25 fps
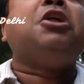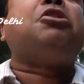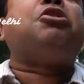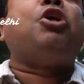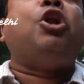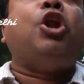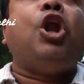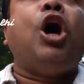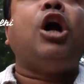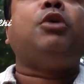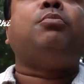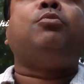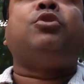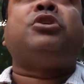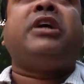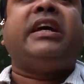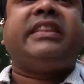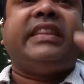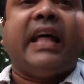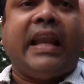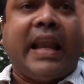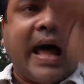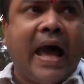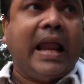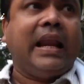तो लोग मुझे
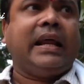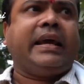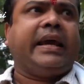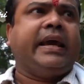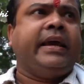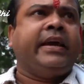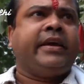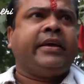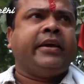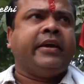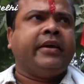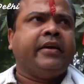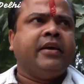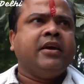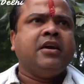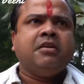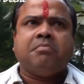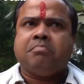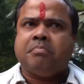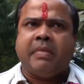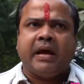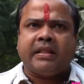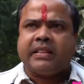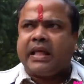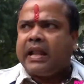दलाल कहेंगे
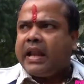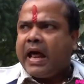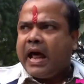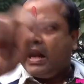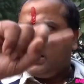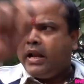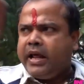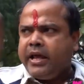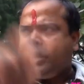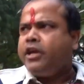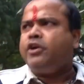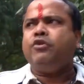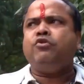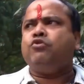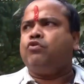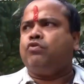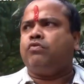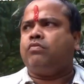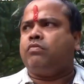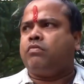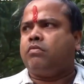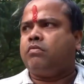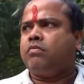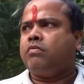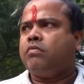मैं दलाल नहीं हूं
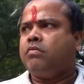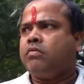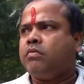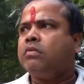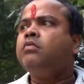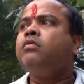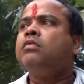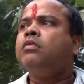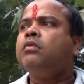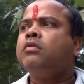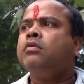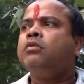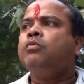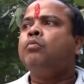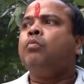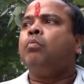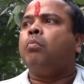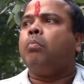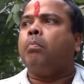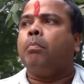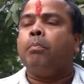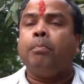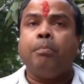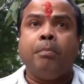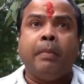
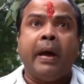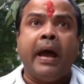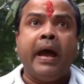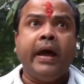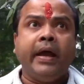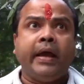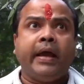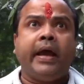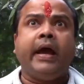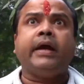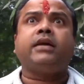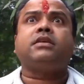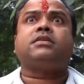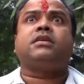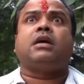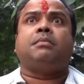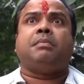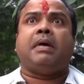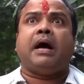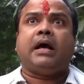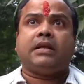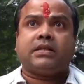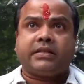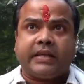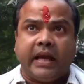मैं एक
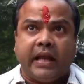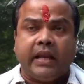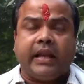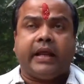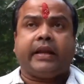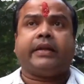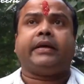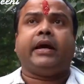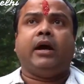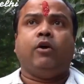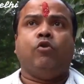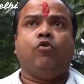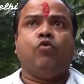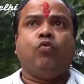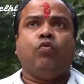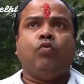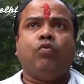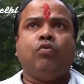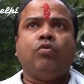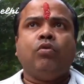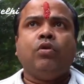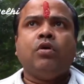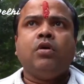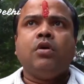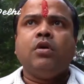समाज का लड़का हूँ
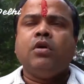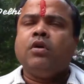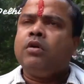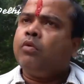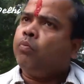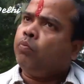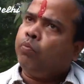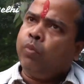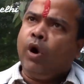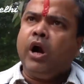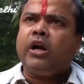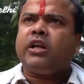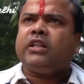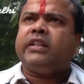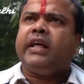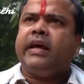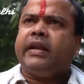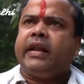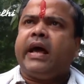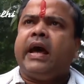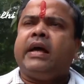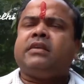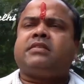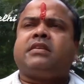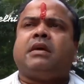वोट
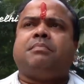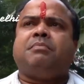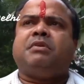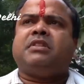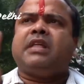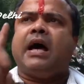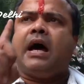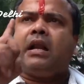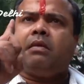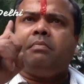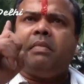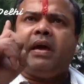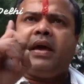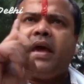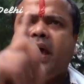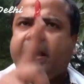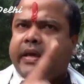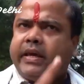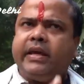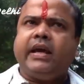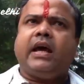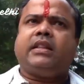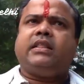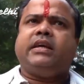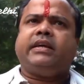देना संविधान में
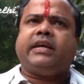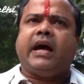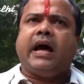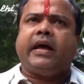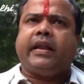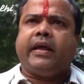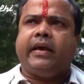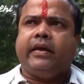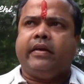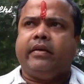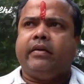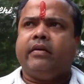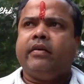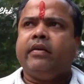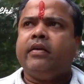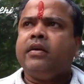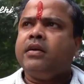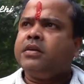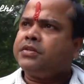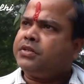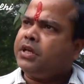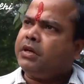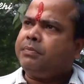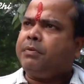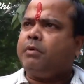एक ही अधिकार है
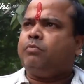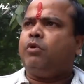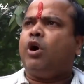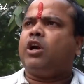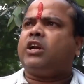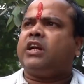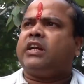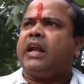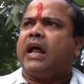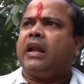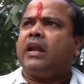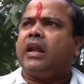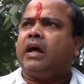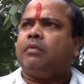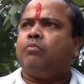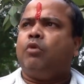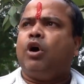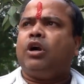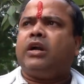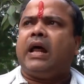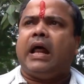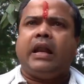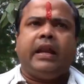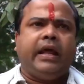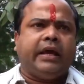सिर्फ वोट डालना
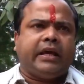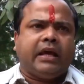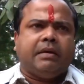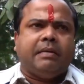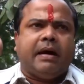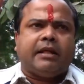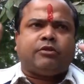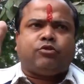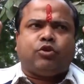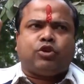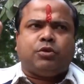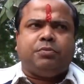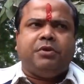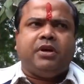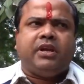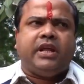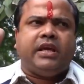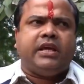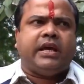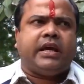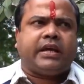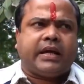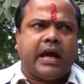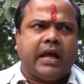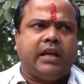वोट डालने के बाद कुछ भी
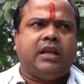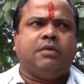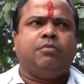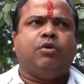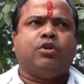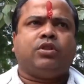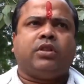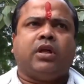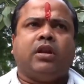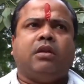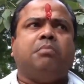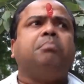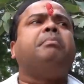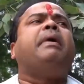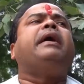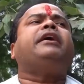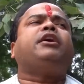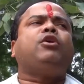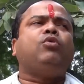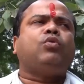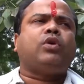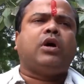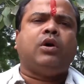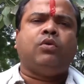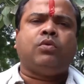नहीं है खाली बोतल मैं
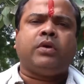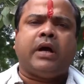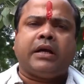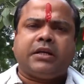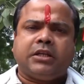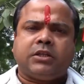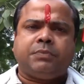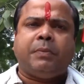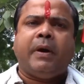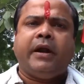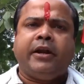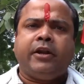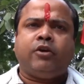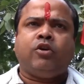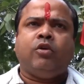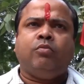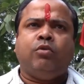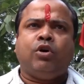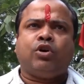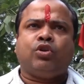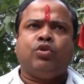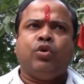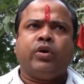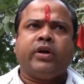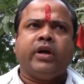क्यों कहूँगा किस पार्टी को
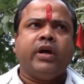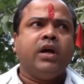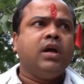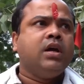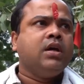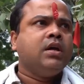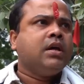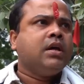वोट दोगे